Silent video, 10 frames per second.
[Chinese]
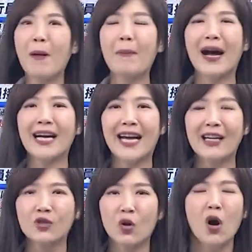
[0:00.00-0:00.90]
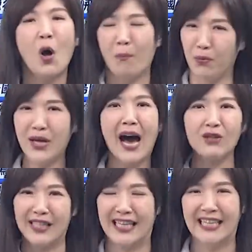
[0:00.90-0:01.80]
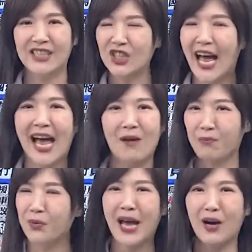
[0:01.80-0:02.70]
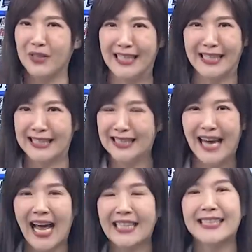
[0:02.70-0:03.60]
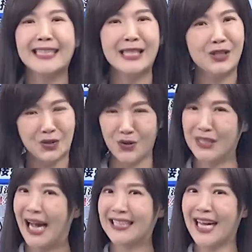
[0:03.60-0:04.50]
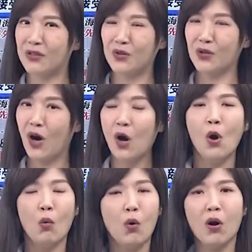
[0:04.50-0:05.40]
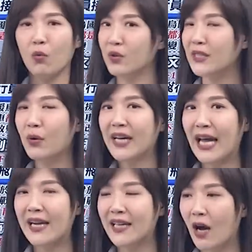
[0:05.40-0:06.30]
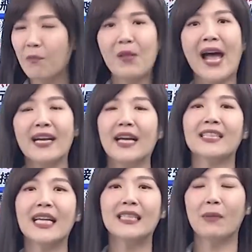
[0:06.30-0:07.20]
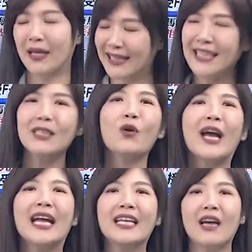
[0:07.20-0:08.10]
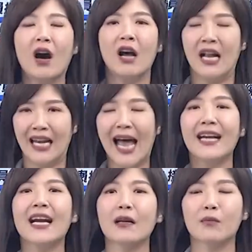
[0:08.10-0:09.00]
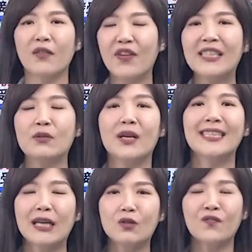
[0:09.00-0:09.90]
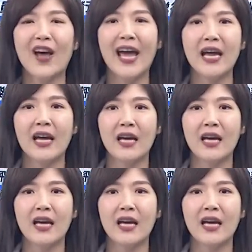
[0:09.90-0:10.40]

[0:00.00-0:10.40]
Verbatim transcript: 爸爸跟他说：“不要停战，不要停战，继续打下去哦，我武器会给你哦。来，你要战机吗？战机我给你哦。来，让你们的飞行员再去飞。